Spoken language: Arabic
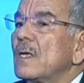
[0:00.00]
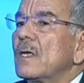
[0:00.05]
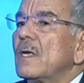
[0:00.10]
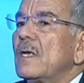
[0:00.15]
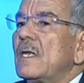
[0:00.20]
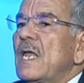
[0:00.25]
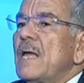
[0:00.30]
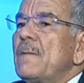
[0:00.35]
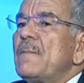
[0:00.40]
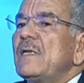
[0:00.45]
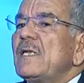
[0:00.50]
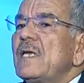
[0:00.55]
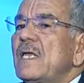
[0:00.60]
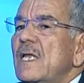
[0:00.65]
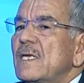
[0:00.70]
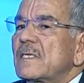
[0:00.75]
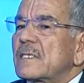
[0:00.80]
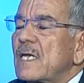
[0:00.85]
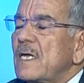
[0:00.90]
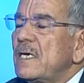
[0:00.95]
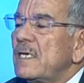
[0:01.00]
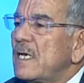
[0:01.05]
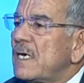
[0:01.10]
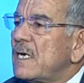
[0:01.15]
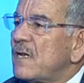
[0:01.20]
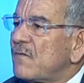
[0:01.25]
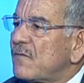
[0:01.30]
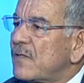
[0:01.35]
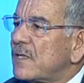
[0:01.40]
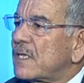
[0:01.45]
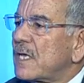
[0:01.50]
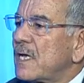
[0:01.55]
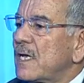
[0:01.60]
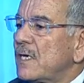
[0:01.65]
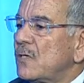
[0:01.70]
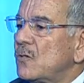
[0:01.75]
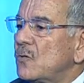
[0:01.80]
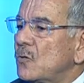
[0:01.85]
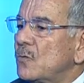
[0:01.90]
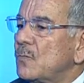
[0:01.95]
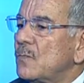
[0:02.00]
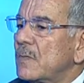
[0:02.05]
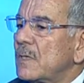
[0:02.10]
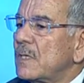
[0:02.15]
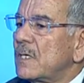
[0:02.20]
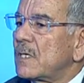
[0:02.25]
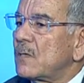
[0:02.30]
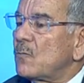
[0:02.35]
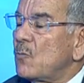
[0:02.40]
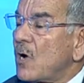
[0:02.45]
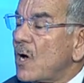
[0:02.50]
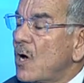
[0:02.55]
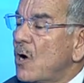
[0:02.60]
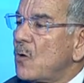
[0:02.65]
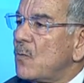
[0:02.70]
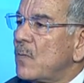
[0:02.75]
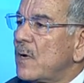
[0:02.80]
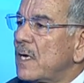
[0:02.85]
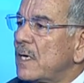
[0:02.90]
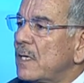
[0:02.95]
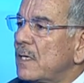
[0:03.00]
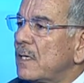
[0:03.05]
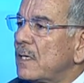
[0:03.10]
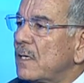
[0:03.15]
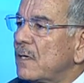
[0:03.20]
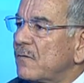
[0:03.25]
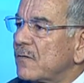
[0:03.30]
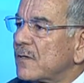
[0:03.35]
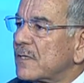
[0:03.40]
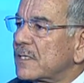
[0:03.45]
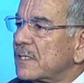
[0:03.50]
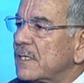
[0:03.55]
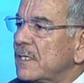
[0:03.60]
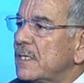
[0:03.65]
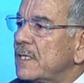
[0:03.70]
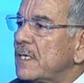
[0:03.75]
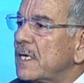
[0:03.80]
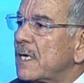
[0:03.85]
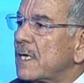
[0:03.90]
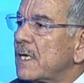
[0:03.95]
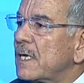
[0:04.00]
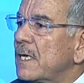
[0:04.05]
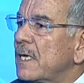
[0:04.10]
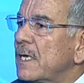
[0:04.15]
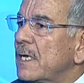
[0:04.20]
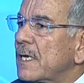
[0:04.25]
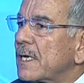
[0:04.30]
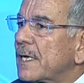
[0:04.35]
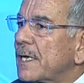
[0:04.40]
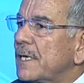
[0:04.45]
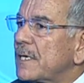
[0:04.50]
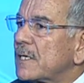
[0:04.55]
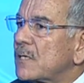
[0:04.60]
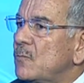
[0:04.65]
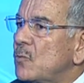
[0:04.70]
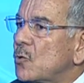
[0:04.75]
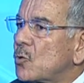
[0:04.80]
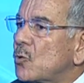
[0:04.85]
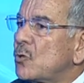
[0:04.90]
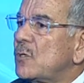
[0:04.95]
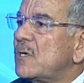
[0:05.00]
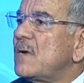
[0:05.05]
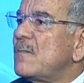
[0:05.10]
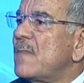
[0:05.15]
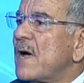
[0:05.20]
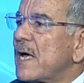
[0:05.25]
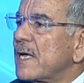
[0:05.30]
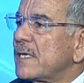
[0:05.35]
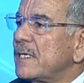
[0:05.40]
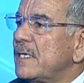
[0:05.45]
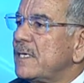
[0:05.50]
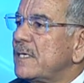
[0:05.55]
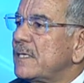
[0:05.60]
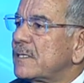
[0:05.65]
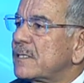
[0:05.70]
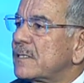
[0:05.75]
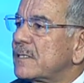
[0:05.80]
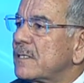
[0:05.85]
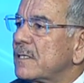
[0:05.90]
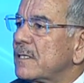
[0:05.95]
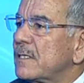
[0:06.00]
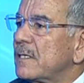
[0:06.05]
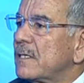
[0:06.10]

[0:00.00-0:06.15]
العملية العسكرية اللي نفذتها اليوم المقاومة الفلسطينية كانت بكل المقاييس